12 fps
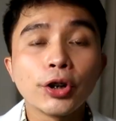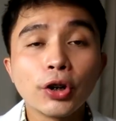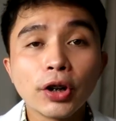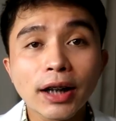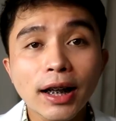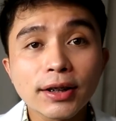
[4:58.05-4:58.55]

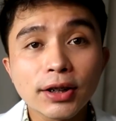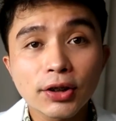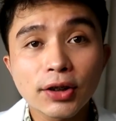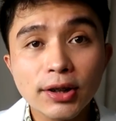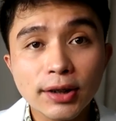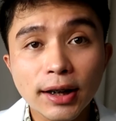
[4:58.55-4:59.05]
uric acid
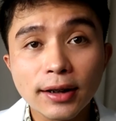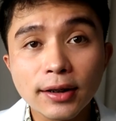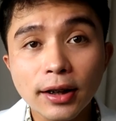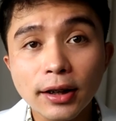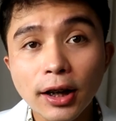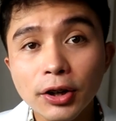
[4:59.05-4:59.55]
crystals
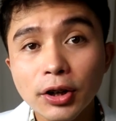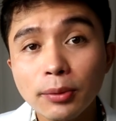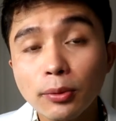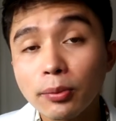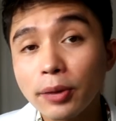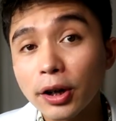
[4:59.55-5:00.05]
are not
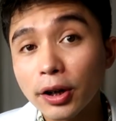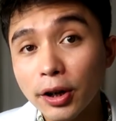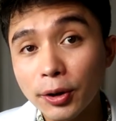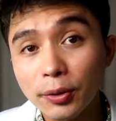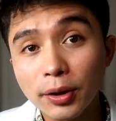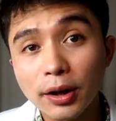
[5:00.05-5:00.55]
removed in
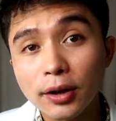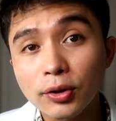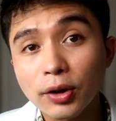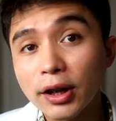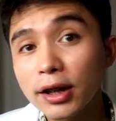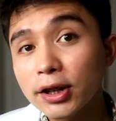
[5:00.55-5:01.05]
the urine,
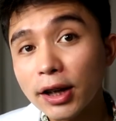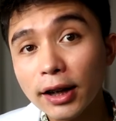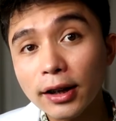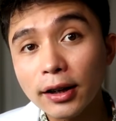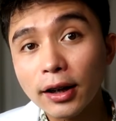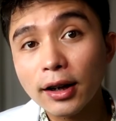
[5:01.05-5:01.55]
so hindi siya
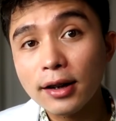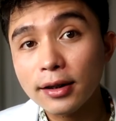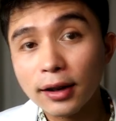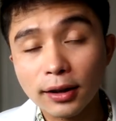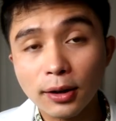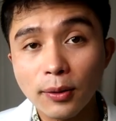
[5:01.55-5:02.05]
natatanggal
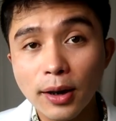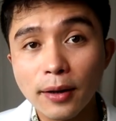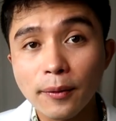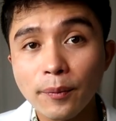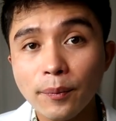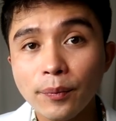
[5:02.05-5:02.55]
sa katawan.